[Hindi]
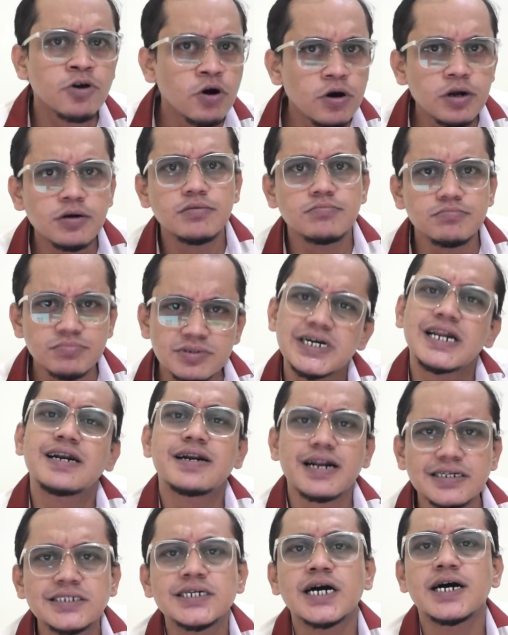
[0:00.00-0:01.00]
और चल
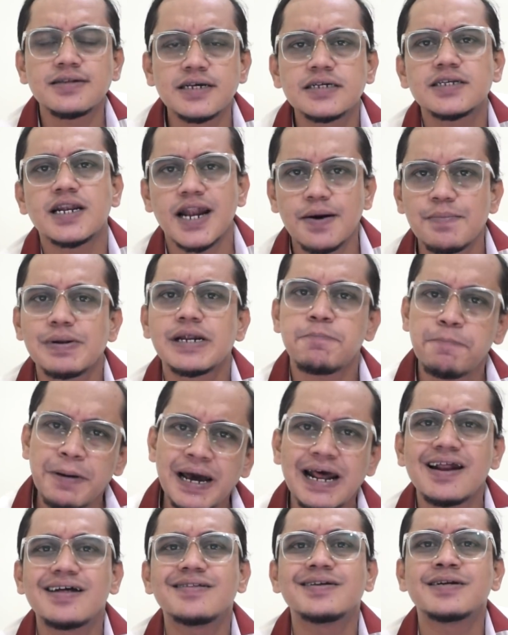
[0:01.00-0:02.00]
रहा है अच्छा खासा चल रहा मतलब
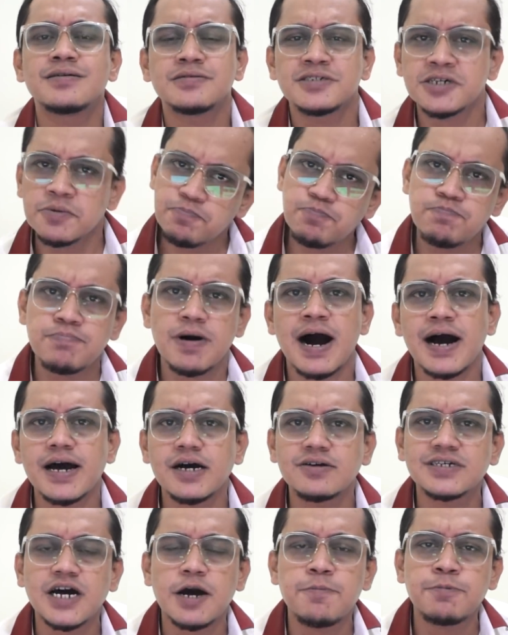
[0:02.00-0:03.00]
पहले दिन जब
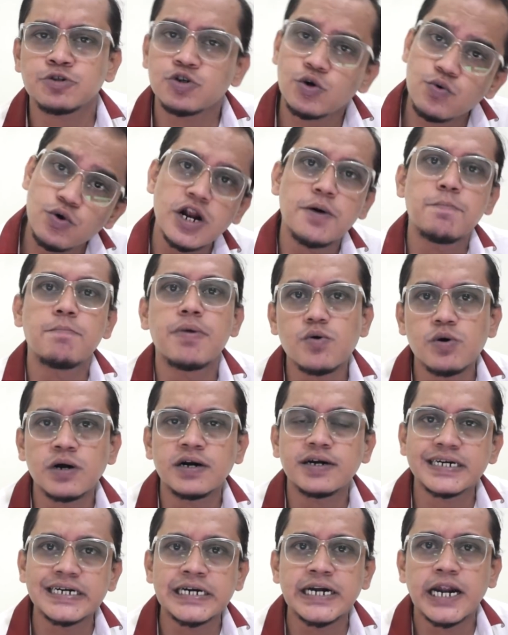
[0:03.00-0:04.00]
आया उसका एपिसोड वो नंबर
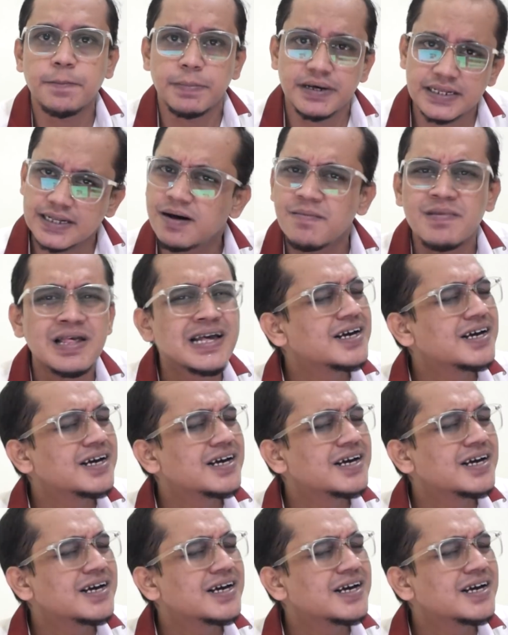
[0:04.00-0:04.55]
वन ट्रेंडिंग पे था